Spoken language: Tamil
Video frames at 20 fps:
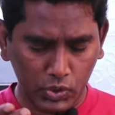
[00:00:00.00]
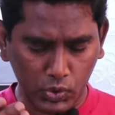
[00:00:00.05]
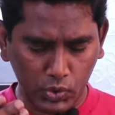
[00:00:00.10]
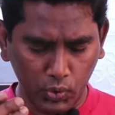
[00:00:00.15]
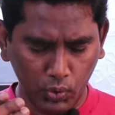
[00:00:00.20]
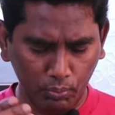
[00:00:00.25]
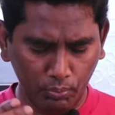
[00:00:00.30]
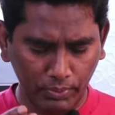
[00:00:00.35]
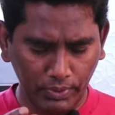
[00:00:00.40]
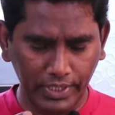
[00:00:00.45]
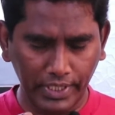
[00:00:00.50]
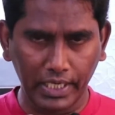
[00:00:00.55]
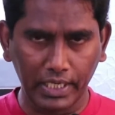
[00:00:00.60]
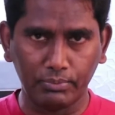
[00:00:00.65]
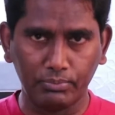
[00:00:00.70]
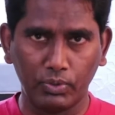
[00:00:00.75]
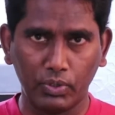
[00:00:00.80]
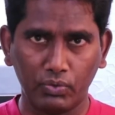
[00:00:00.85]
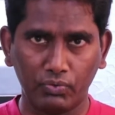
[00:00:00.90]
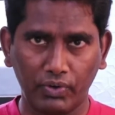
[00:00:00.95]
ஜூம் பண்ணி
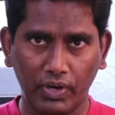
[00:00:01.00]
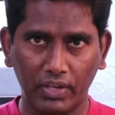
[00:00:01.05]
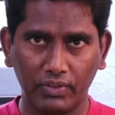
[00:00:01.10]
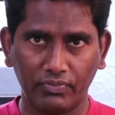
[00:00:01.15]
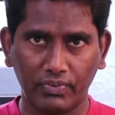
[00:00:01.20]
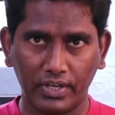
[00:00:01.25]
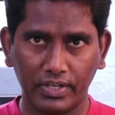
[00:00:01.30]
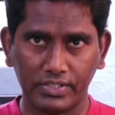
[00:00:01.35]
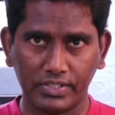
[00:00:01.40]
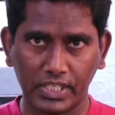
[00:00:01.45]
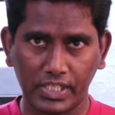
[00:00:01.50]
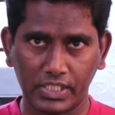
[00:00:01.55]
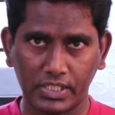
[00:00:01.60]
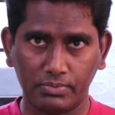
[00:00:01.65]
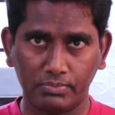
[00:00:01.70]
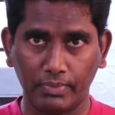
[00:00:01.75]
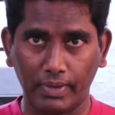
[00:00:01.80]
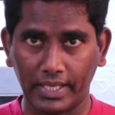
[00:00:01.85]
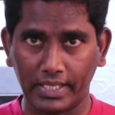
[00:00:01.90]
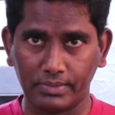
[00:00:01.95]
எடுக்கும்போது ஃபைவ் பாயிண்ட் சிக்ஸ்
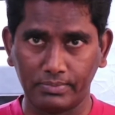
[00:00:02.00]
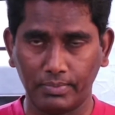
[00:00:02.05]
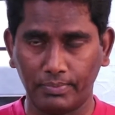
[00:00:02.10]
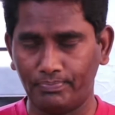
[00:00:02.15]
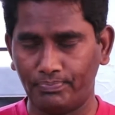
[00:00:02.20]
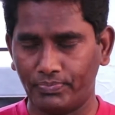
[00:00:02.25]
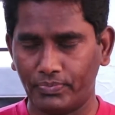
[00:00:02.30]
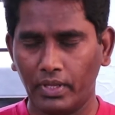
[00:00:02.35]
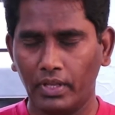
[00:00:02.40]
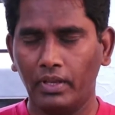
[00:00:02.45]
மேக்ஸிமம்